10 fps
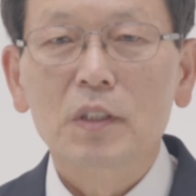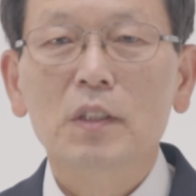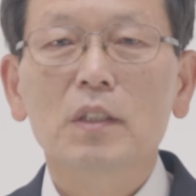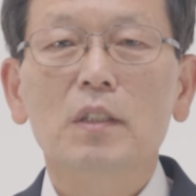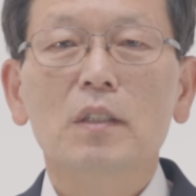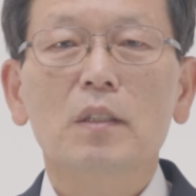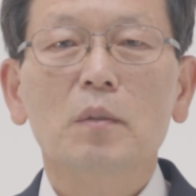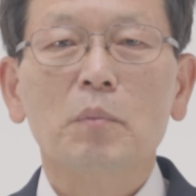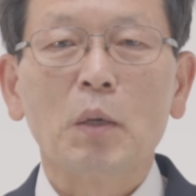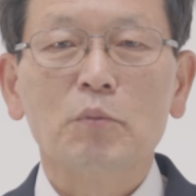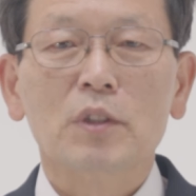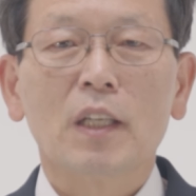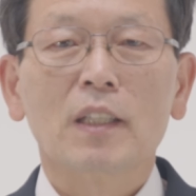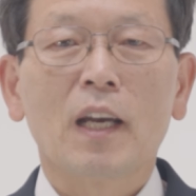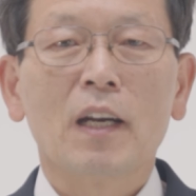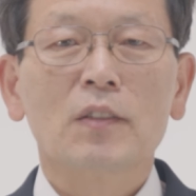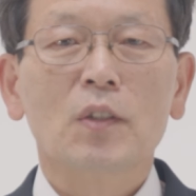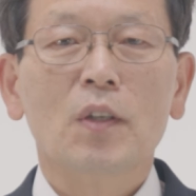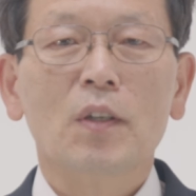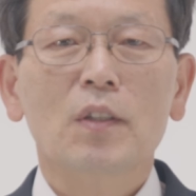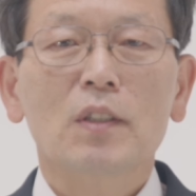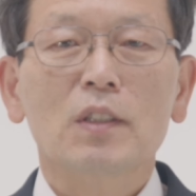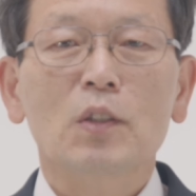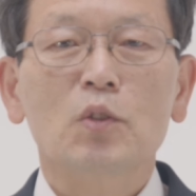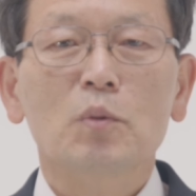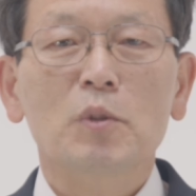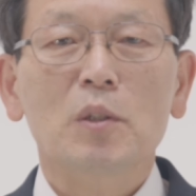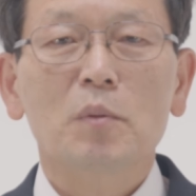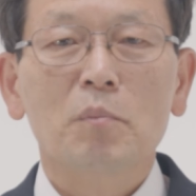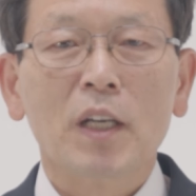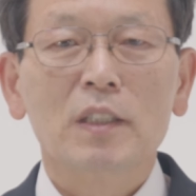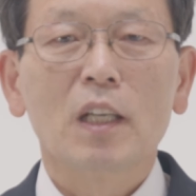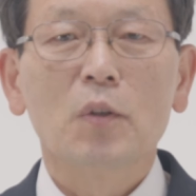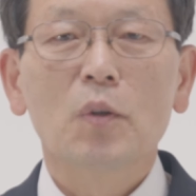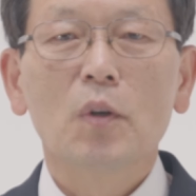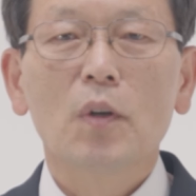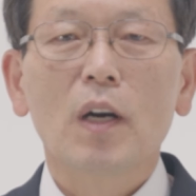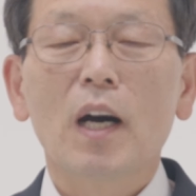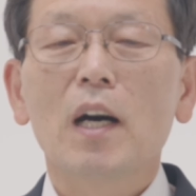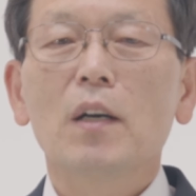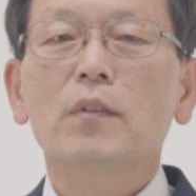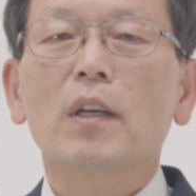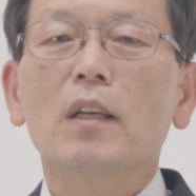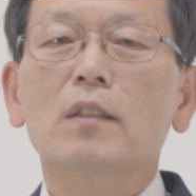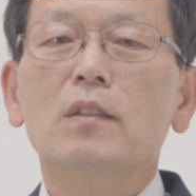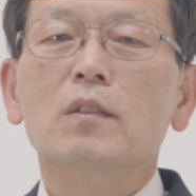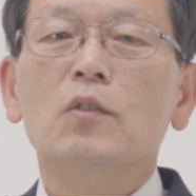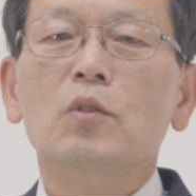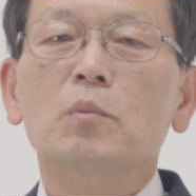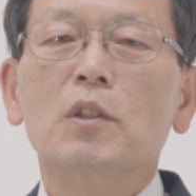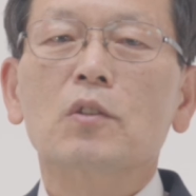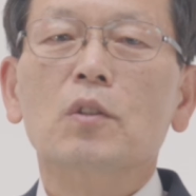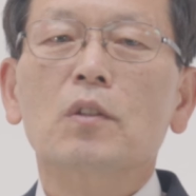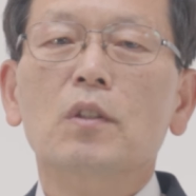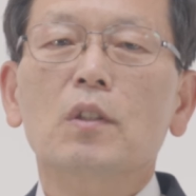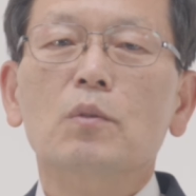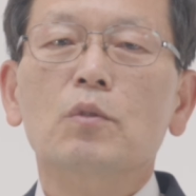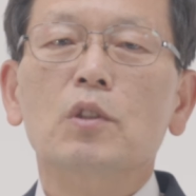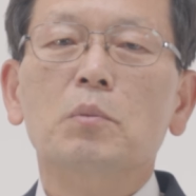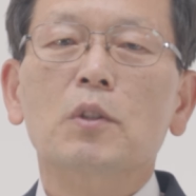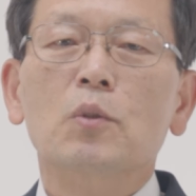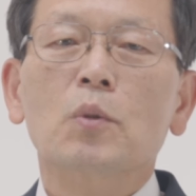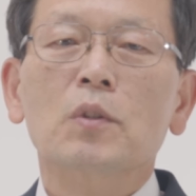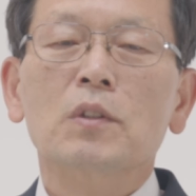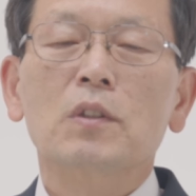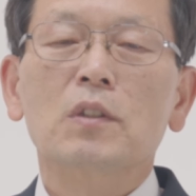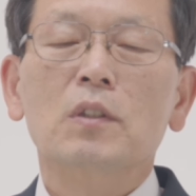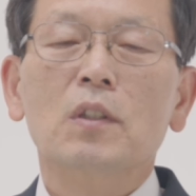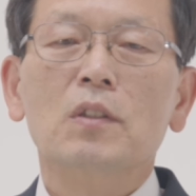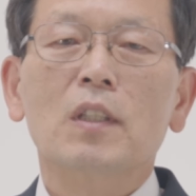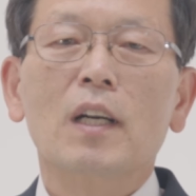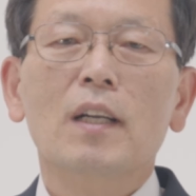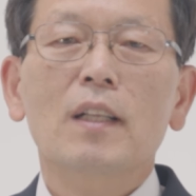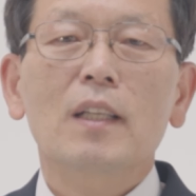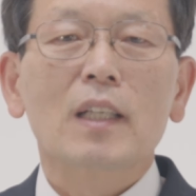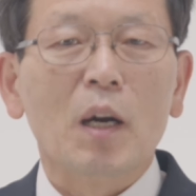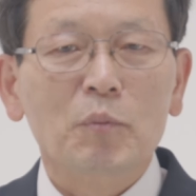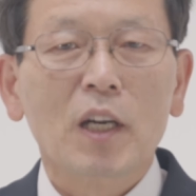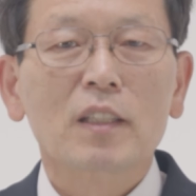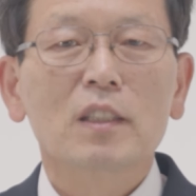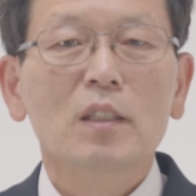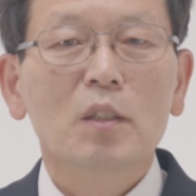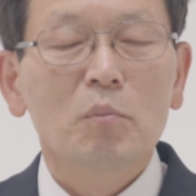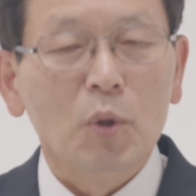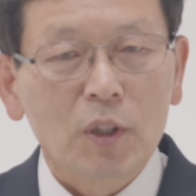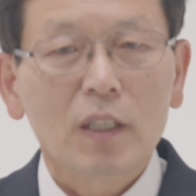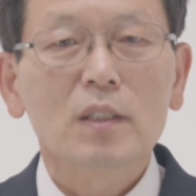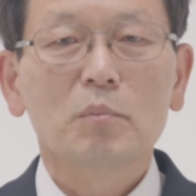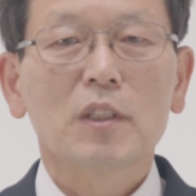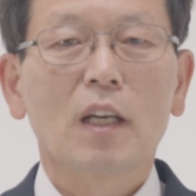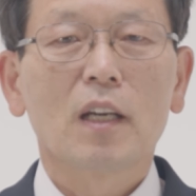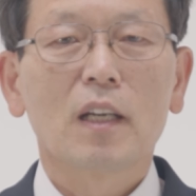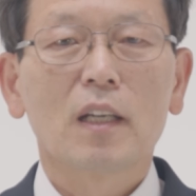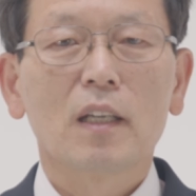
이백부장에 나가서 예수님을 맞이하고 아 내가 예수님께서 우리 집에 들어오는 는것이지 것을 내가 감당하지 못하겠습니다.